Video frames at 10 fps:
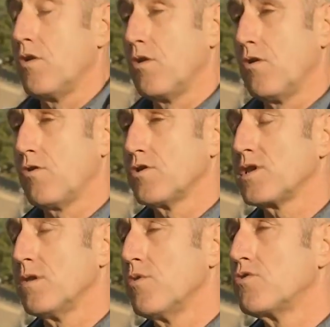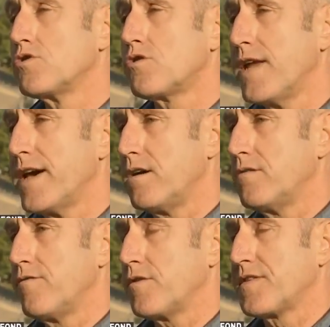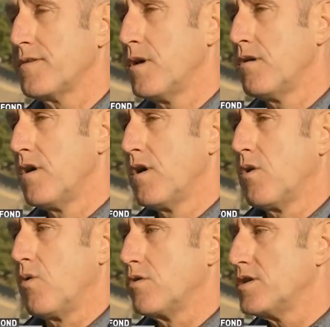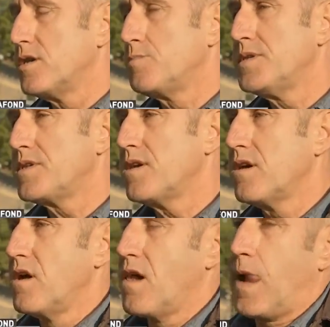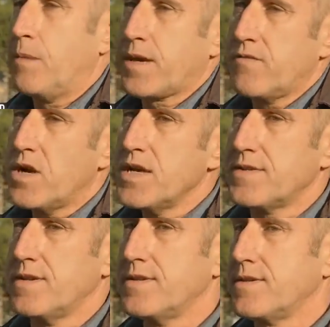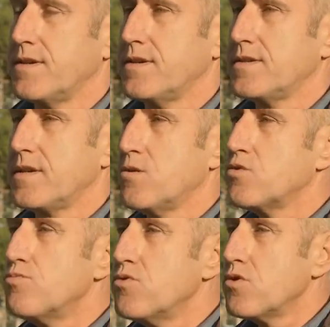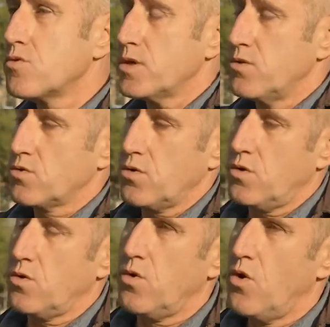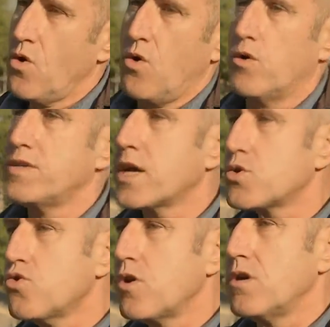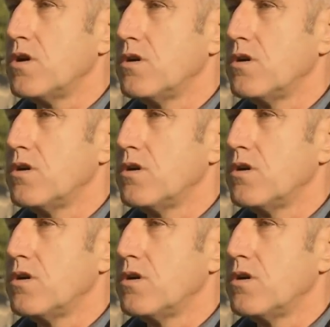On ressent beaucoup de colère, forcément. On est dépité. Après voilà, c'est notre boulot, quoi. donc on, y retourne.